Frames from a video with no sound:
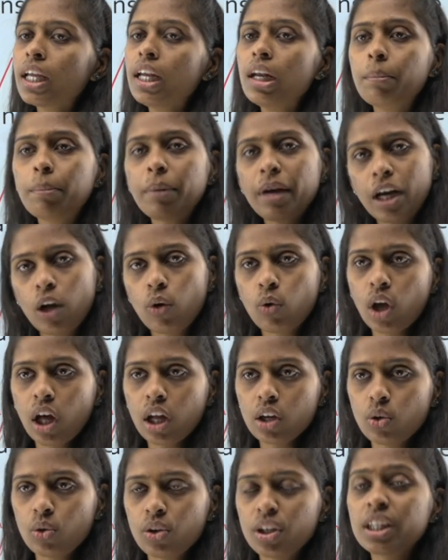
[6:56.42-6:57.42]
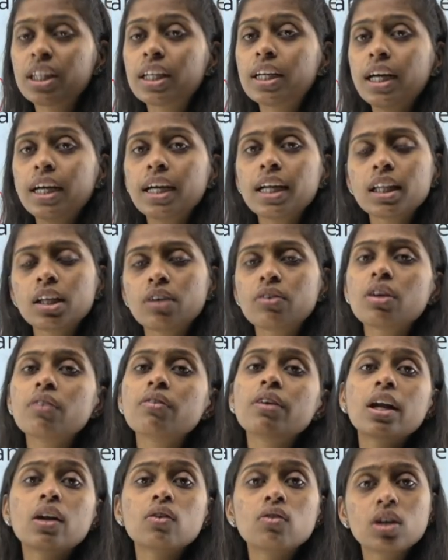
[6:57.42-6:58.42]
இல்ல ப்ரெனவுனாக இருக்கணும் இந்த ரெண்டை தவிர
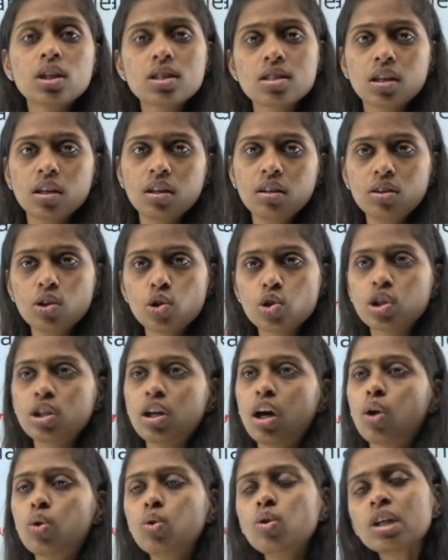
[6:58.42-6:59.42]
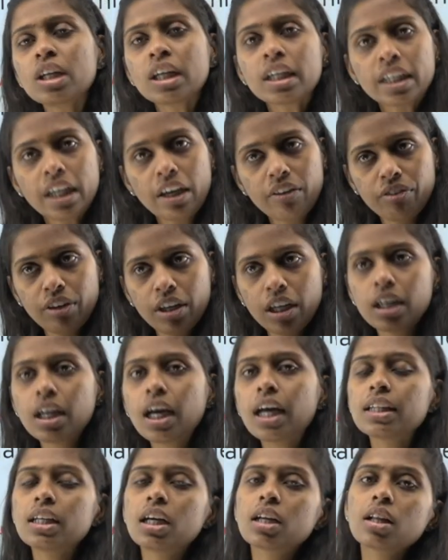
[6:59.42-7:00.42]
வேற வேர்ட்ஸ் இருந்துச்சுனாலும்
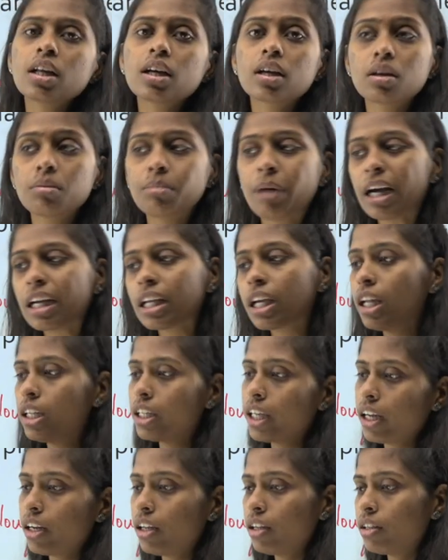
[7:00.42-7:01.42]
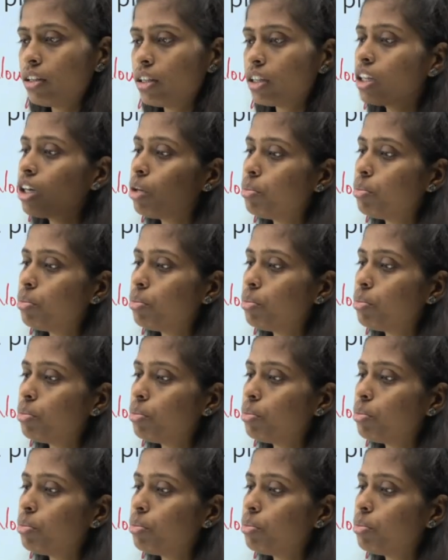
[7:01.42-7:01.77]
டெஃபினட்டாக அந்த இடத்துல கிராமட்டிக்கல் எரர் இருக்கு